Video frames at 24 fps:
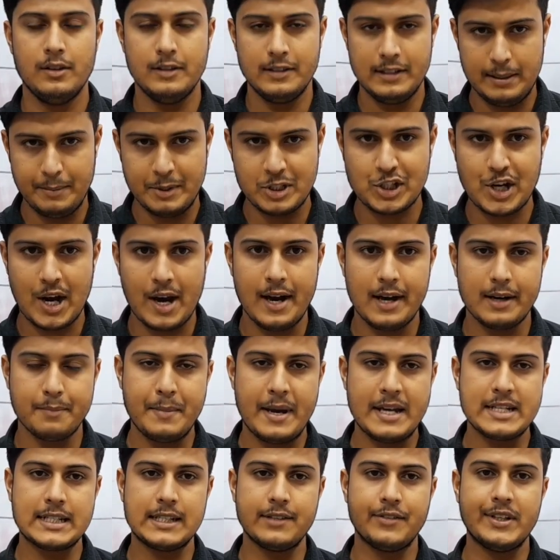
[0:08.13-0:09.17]
नमस्कार
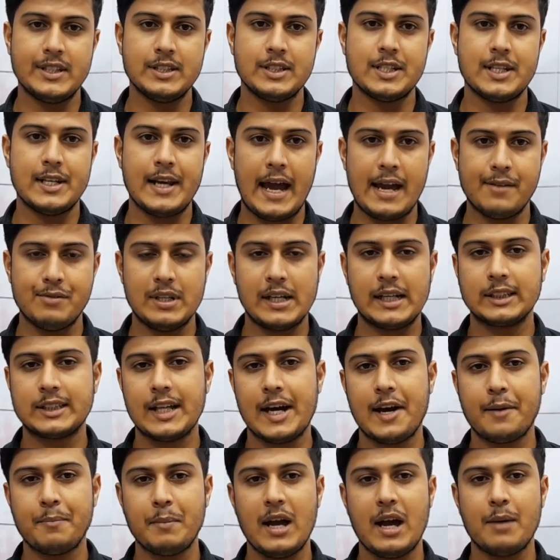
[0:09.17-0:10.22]
मैं शिवेंद्र लाइव
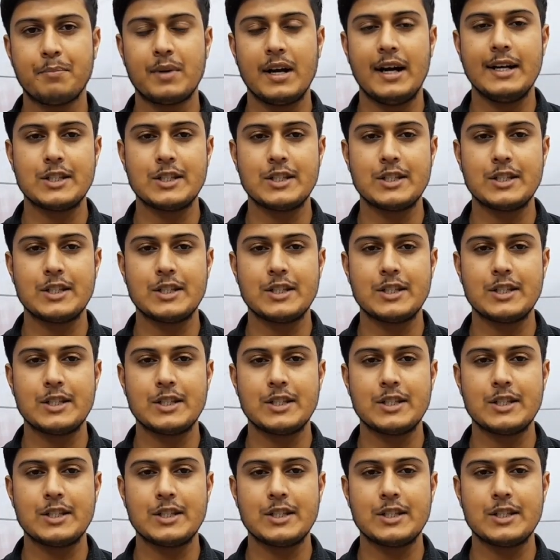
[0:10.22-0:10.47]
लगातार में आपका